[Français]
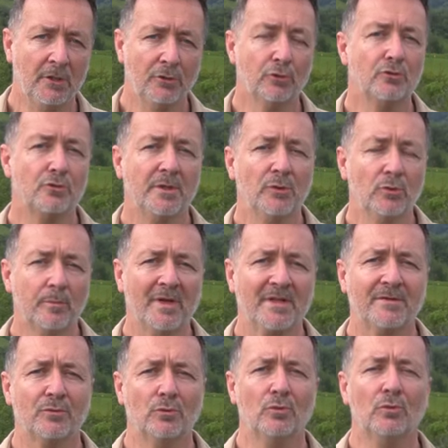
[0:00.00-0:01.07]
Tout de suite, nous
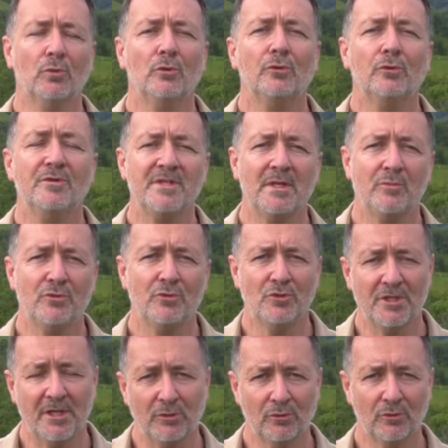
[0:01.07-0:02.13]
passons au deuxième
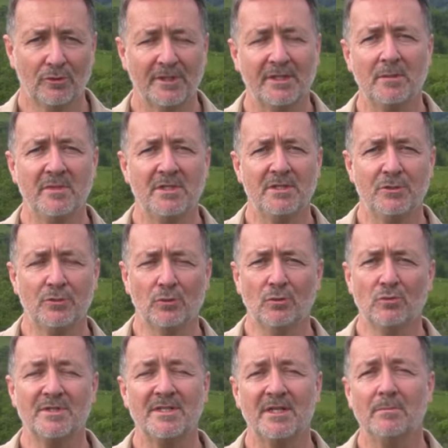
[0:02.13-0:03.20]
sujet de notre
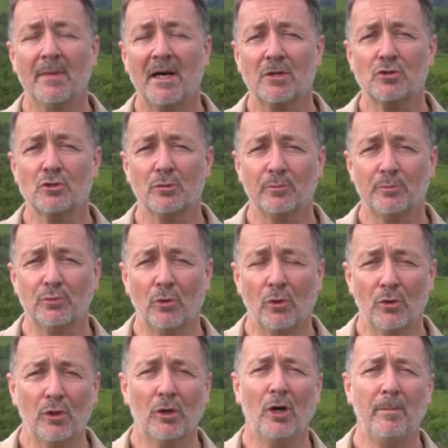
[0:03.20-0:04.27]
émission, cette marche
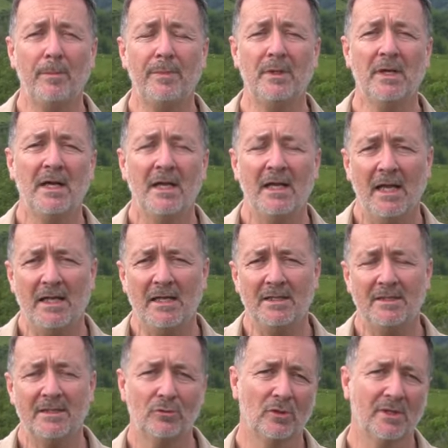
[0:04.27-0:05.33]
pour l'Europe. Elle était